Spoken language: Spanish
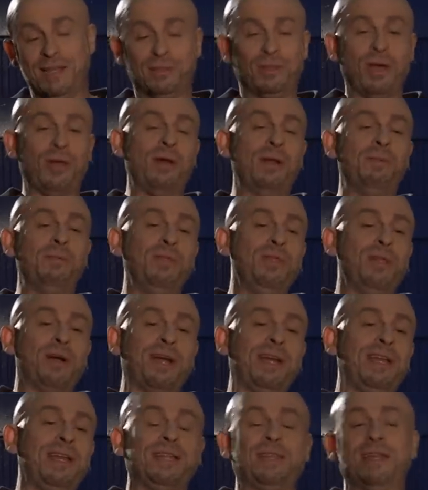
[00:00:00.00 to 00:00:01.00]
todo el mundo
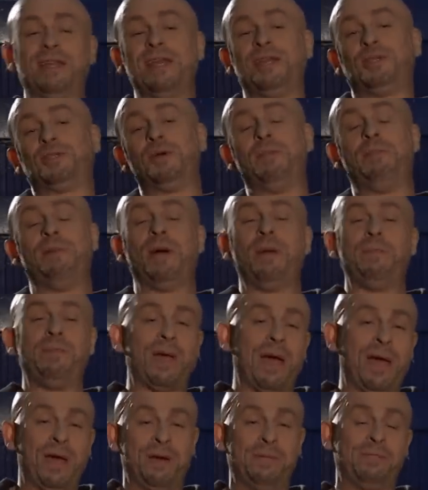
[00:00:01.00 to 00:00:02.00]
quería tener su
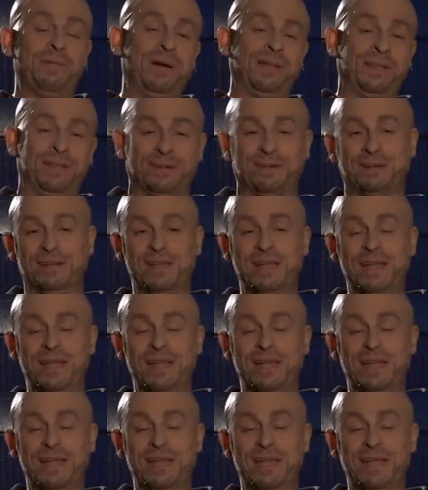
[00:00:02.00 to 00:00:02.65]
propio aeropuerto.